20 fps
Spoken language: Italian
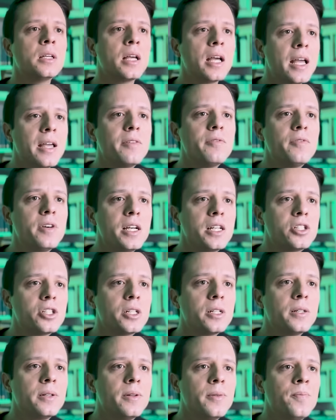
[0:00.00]
E
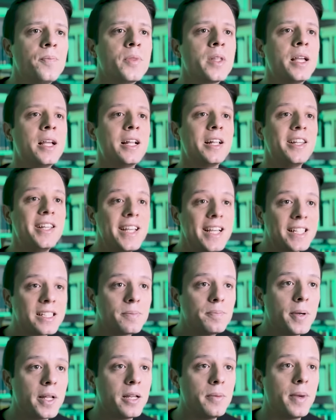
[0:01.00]
invece? Gli
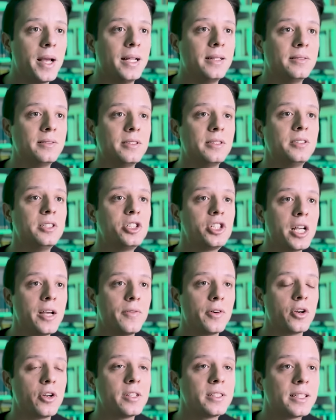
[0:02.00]
esperimenti
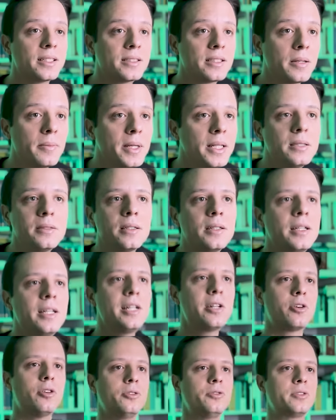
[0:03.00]
dicevano esattamente
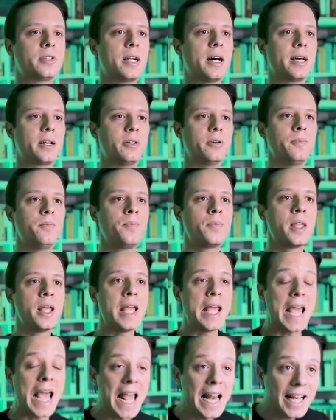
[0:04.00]
il contrario.
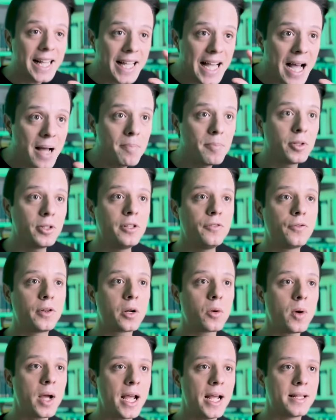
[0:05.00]
È il cambio di
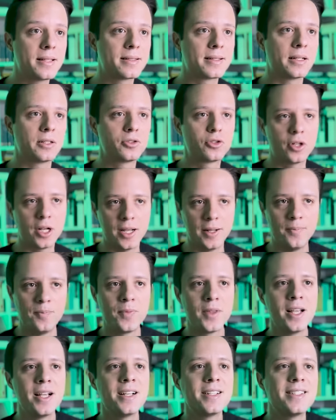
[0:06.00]
frequenza, cioè
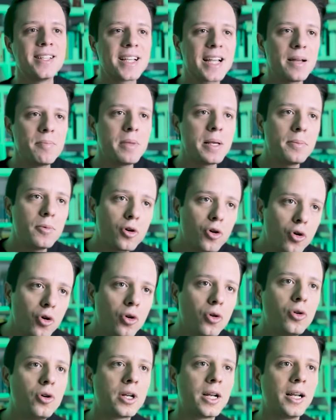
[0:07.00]
se cambiamo
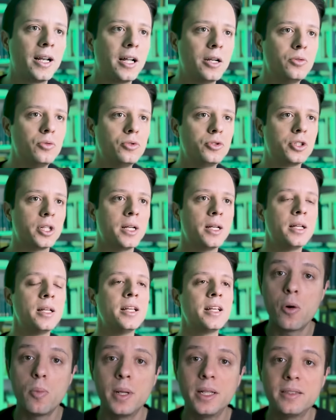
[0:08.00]
colore alla luce,
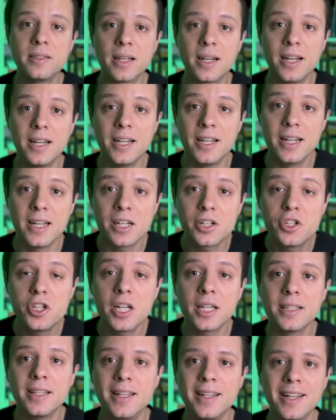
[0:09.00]
che fa aumentare
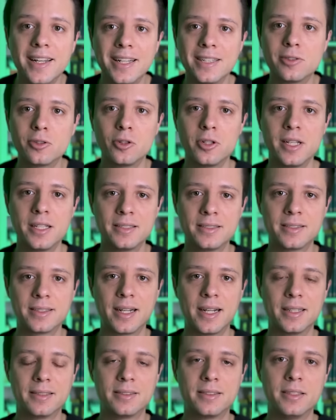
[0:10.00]
l'energia degli elettroni
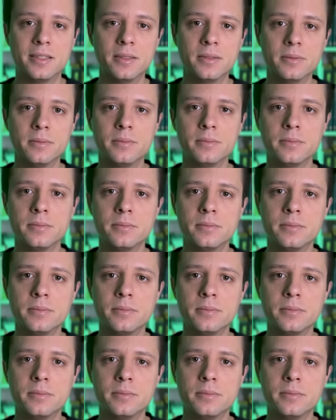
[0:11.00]
estratti.